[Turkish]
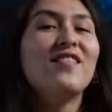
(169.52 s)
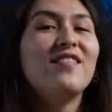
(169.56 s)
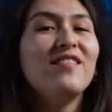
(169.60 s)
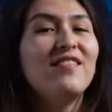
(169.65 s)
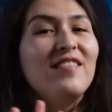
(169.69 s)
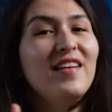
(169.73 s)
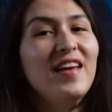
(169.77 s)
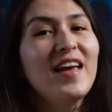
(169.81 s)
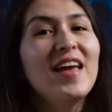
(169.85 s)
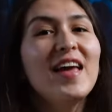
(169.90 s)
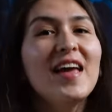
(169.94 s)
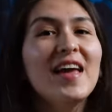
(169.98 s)

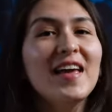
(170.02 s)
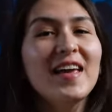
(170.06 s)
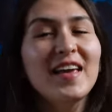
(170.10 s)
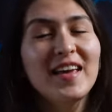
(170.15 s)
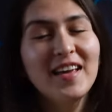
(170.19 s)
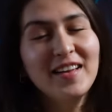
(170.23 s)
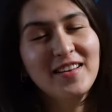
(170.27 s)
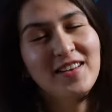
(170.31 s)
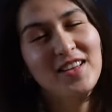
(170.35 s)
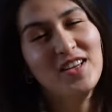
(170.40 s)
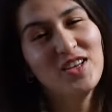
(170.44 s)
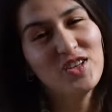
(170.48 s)
Ve
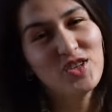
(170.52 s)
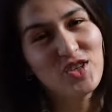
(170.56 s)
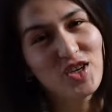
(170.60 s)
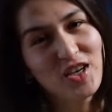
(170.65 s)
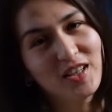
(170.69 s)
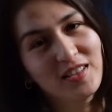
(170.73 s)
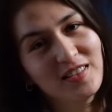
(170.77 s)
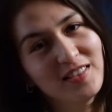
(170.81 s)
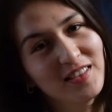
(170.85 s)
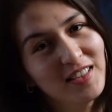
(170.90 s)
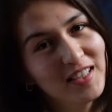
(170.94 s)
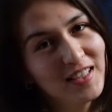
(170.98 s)
en
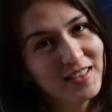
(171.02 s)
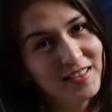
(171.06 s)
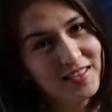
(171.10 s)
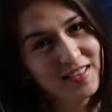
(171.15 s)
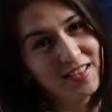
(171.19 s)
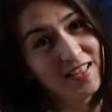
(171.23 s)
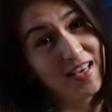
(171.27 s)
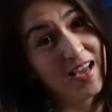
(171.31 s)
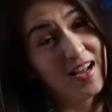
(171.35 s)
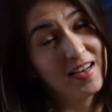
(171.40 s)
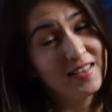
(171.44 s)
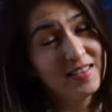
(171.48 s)
heyecanlı
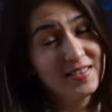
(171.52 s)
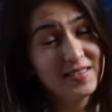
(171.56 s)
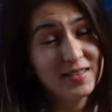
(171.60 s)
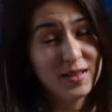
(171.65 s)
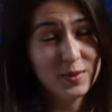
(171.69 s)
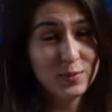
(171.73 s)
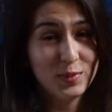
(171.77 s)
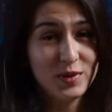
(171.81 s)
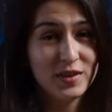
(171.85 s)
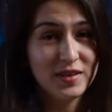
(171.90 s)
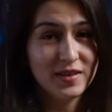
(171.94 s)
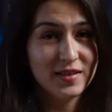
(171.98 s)
yerine geldik
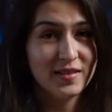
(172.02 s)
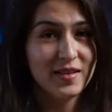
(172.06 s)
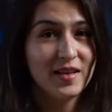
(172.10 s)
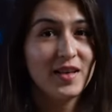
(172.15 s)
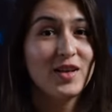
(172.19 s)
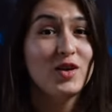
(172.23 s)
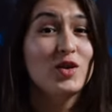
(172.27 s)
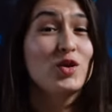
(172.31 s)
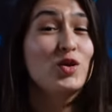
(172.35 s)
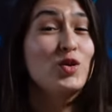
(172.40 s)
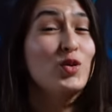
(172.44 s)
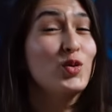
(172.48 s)
tabii ki
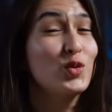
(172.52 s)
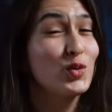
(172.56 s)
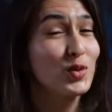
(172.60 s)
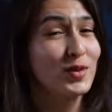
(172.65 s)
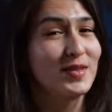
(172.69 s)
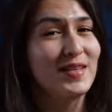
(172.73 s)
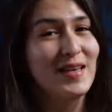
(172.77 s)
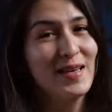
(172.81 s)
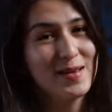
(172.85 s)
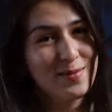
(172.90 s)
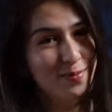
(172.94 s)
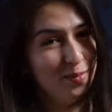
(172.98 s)
de.
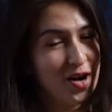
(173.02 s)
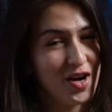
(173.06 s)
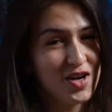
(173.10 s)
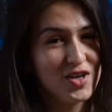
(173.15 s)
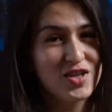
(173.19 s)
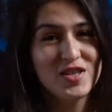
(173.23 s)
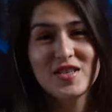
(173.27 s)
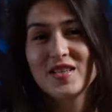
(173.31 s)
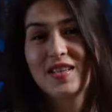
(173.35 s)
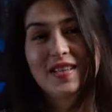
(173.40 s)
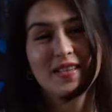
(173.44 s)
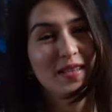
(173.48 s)
Yüksek
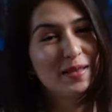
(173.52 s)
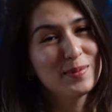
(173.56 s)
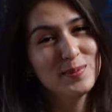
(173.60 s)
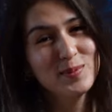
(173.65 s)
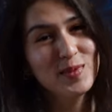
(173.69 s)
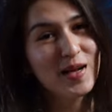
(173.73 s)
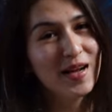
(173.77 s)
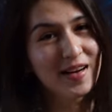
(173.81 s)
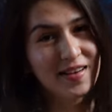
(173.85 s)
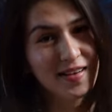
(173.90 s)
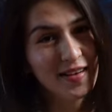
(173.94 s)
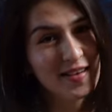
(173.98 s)
maaşı
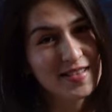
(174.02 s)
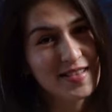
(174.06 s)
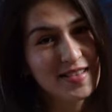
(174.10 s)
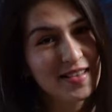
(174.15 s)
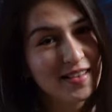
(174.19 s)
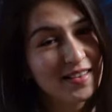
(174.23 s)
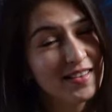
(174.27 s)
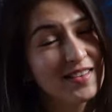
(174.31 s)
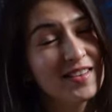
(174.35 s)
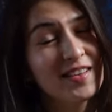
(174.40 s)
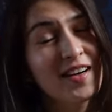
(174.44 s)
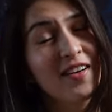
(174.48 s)
kimler
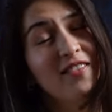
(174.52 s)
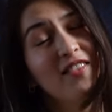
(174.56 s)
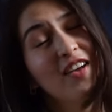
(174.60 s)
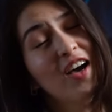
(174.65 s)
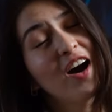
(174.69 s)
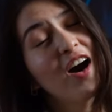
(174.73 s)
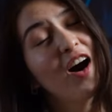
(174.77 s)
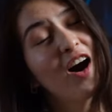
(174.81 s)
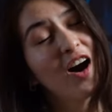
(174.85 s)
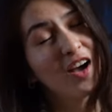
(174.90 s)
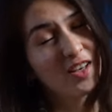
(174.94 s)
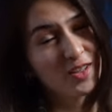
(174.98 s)
kazanır ve
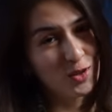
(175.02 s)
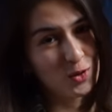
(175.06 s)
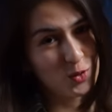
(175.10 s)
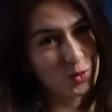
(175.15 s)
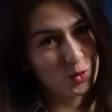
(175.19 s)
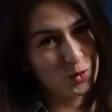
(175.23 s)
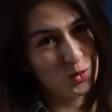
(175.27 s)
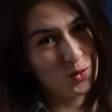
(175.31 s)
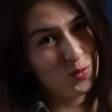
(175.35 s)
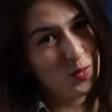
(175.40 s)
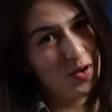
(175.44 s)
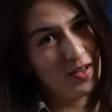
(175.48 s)
hangi
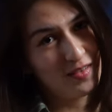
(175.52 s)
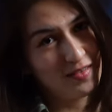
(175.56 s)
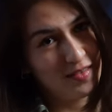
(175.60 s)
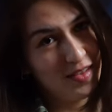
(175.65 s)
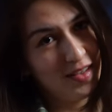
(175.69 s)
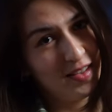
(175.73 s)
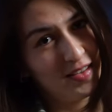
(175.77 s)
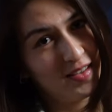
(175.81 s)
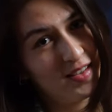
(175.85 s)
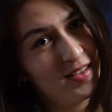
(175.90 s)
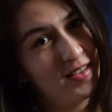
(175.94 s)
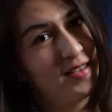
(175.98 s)

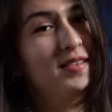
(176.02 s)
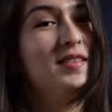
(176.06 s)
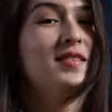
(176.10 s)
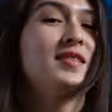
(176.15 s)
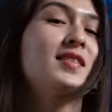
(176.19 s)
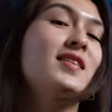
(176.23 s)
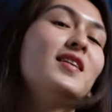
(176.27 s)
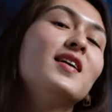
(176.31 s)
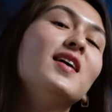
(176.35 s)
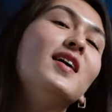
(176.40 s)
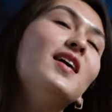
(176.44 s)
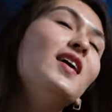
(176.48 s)
uzmanlar
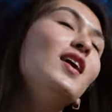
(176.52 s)
kazanır?